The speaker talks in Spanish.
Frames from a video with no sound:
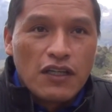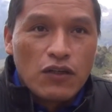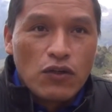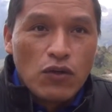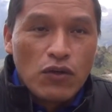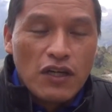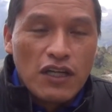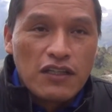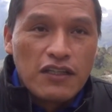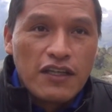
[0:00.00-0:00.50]

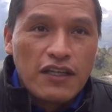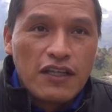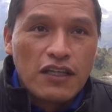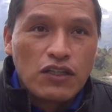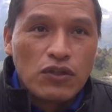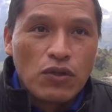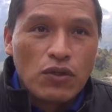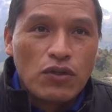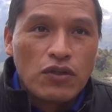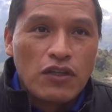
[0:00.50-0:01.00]
con el
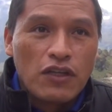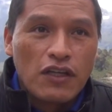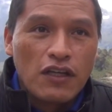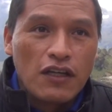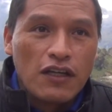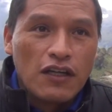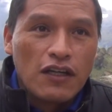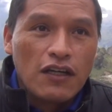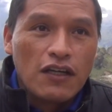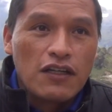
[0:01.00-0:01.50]
director
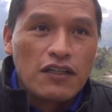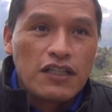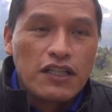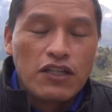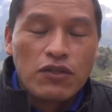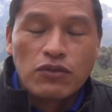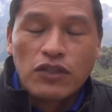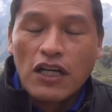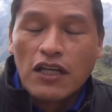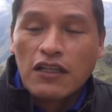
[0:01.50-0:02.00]
eh,
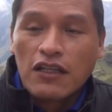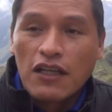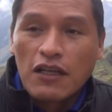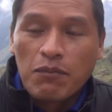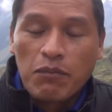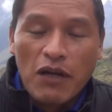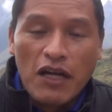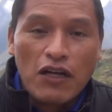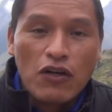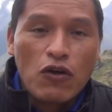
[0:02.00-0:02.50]
regional
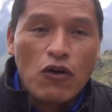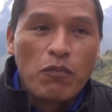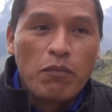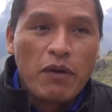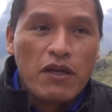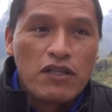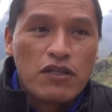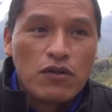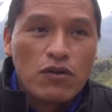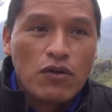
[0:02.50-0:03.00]
del Plan
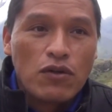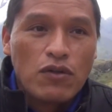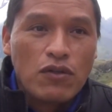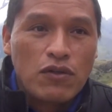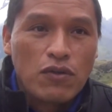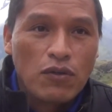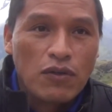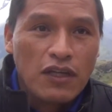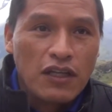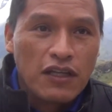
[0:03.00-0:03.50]
Copesco,
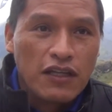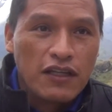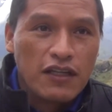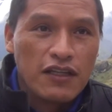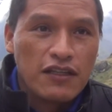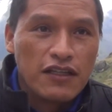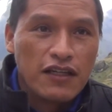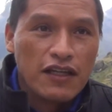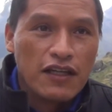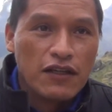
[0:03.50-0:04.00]
con el
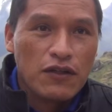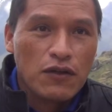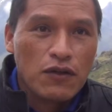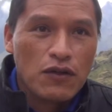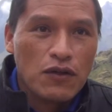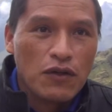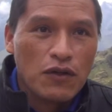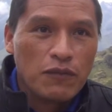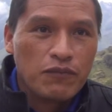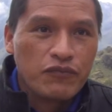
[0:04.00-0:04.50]

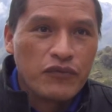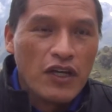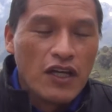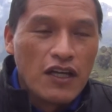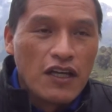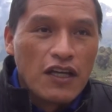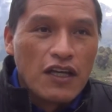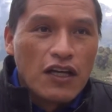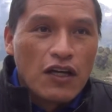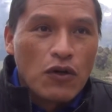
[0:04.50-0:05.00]
ingeniero
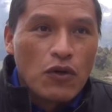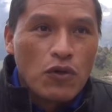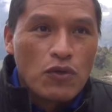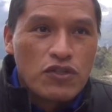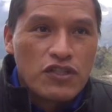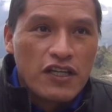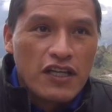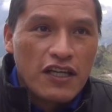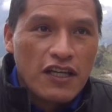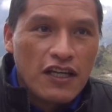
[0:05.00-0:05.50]

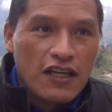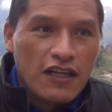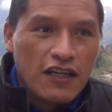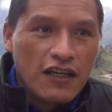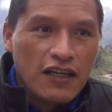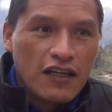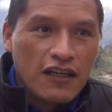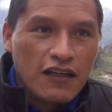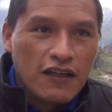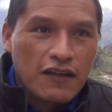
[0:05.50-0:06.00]

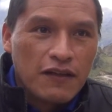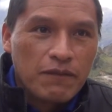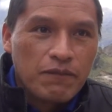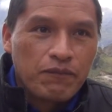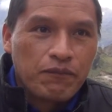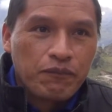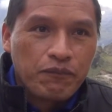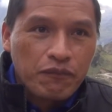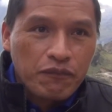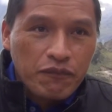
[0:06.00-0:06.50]
José,
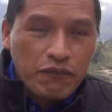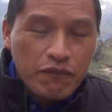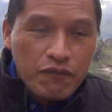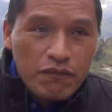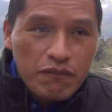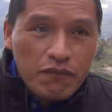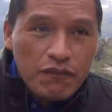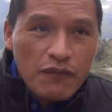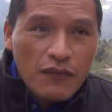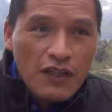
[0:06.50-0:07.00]

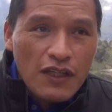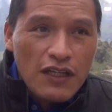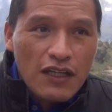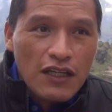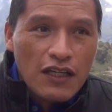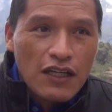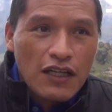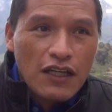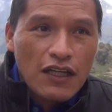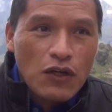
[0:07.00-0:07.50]

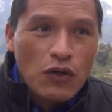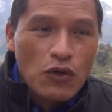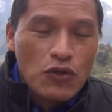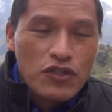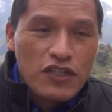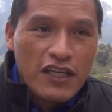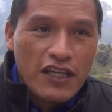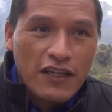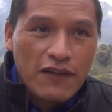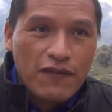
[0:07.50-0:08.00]
eh,
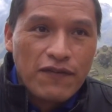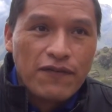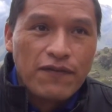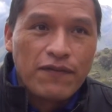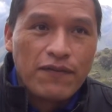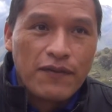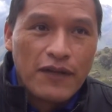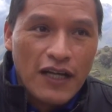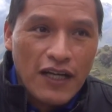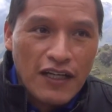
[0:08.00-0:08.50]
José
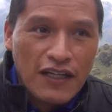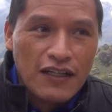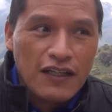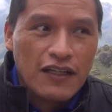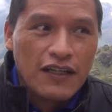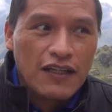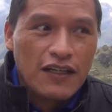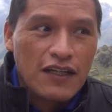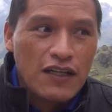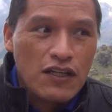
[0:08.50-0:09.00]

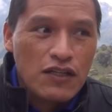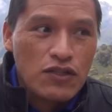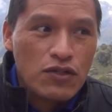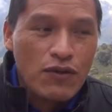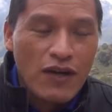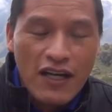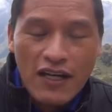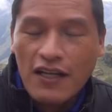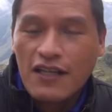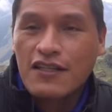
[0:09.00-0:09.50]
Fran
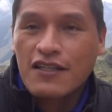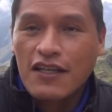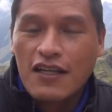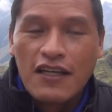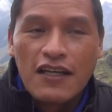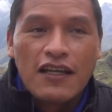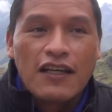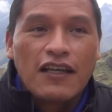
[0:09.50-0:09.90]
Suárez